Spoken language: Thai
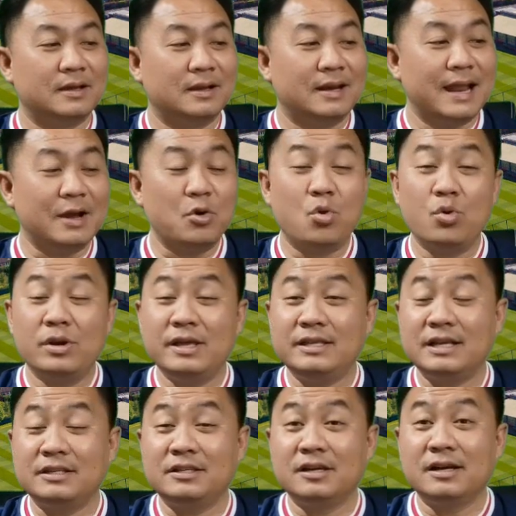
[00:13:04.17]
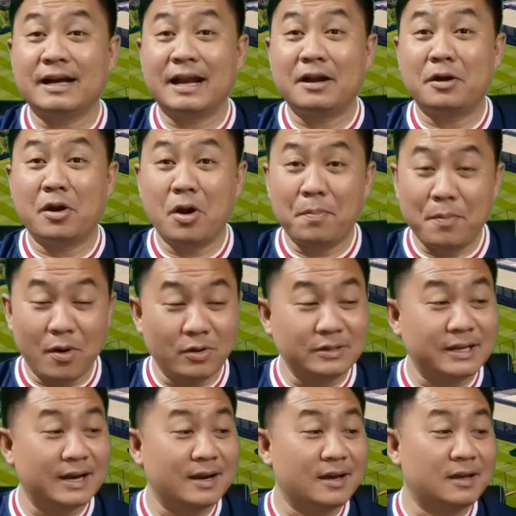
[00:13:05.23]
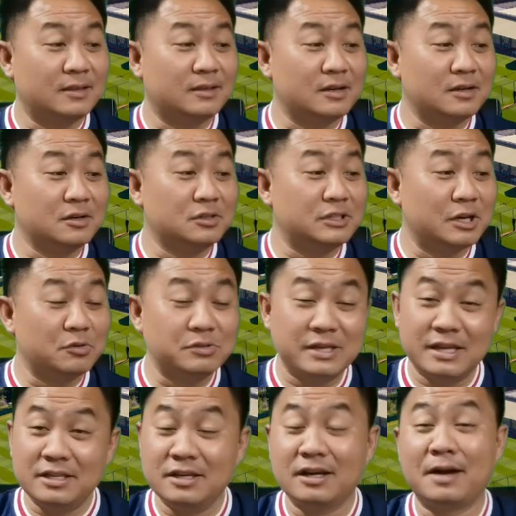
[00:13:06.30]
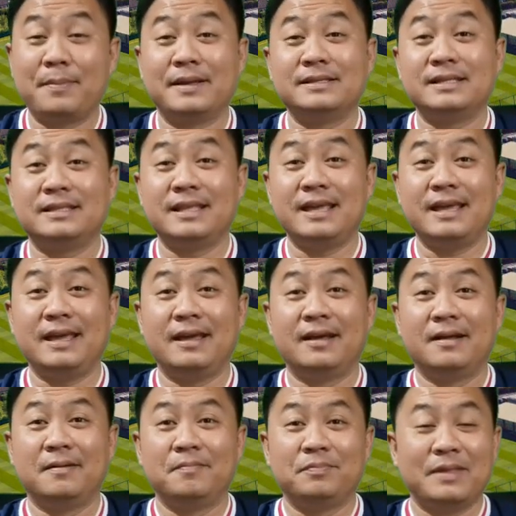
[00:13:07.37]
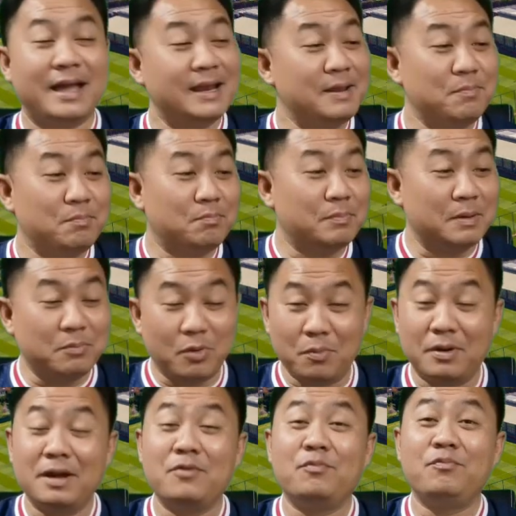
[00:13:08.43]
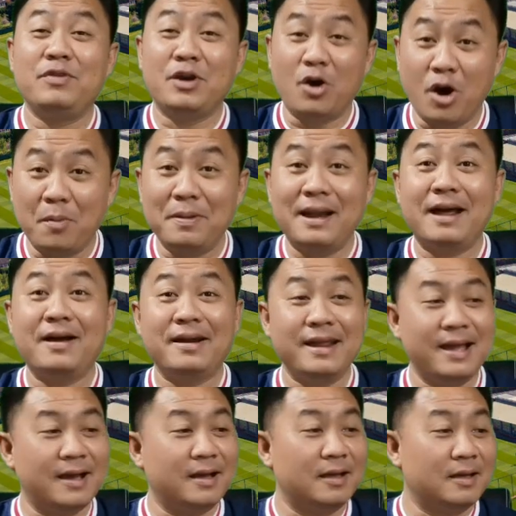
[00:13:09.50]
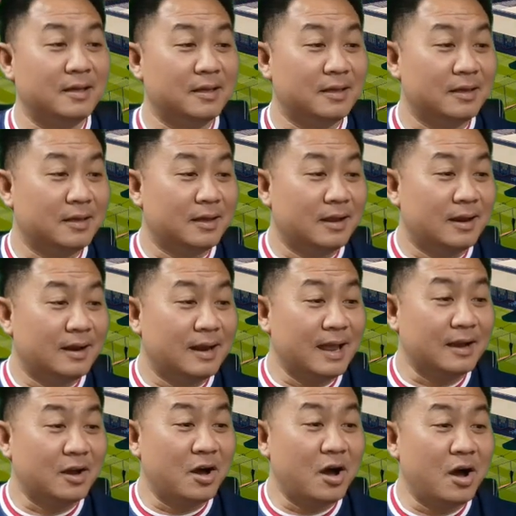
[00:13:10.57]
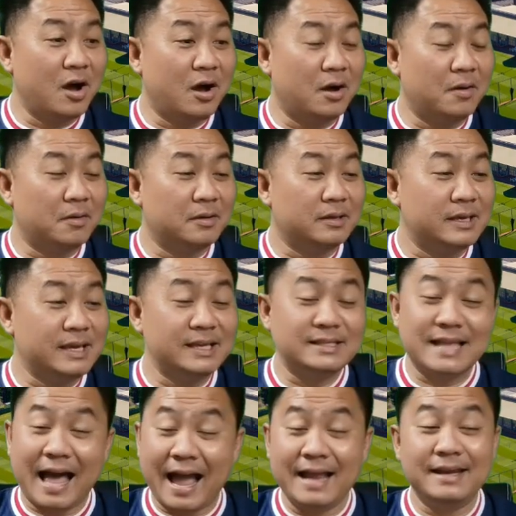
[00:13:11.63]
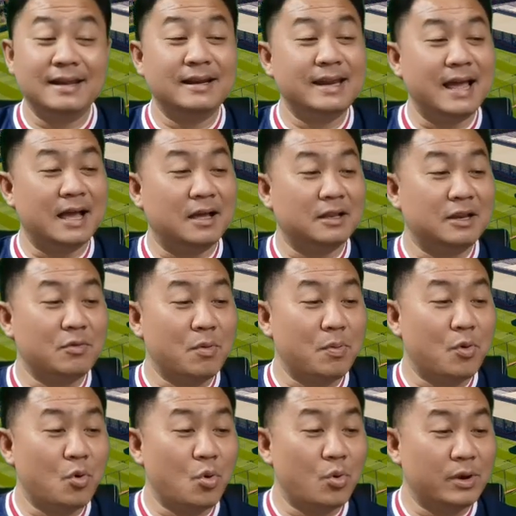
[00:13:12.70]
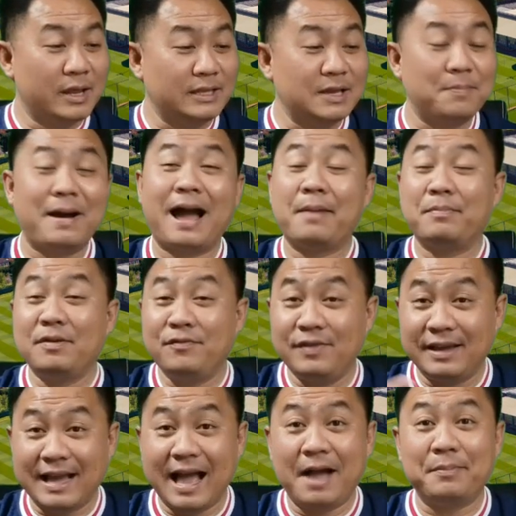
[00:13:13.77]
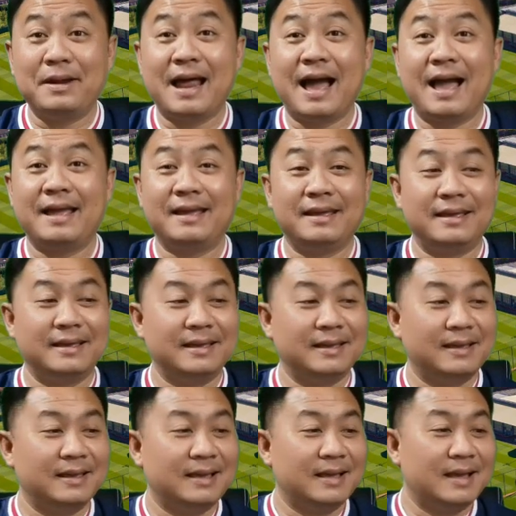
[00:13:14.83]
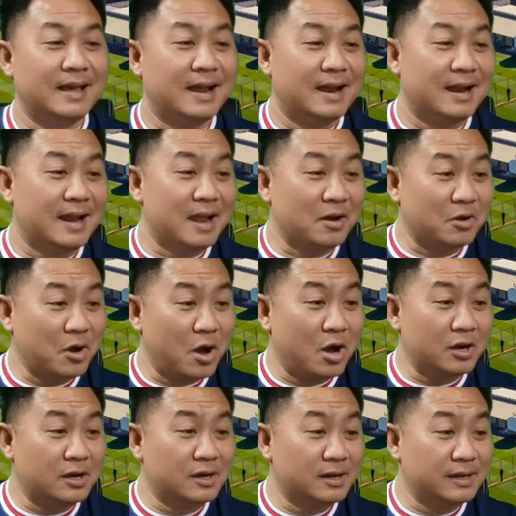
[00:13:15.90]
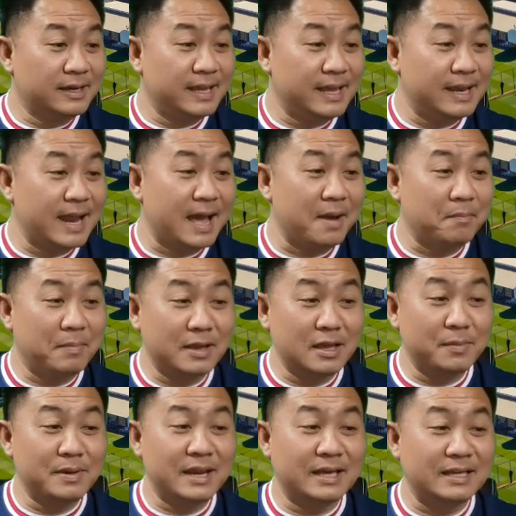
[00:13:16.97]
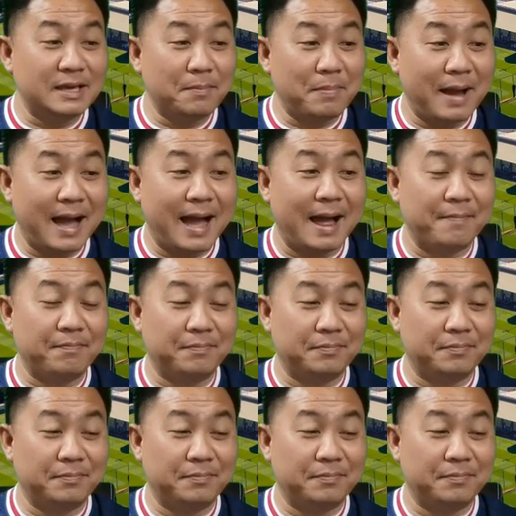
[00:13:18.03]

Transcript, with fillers: และคู่นี้จะเจอกันรอบรองชนะเลิศก็คือเชลซีเจอกับแมนซิตี้อันนี้เหมือนผมเคยวิเคราะห์ไปแล้วเนี่ย แล้วก็อีกสายนึงเนี่ยลิเวอร์พูลเนี่ยจะผ่านเบนฟิก้าไปได้ แล้วก็คืนนี้นะบาเยมินิกจะผ่าน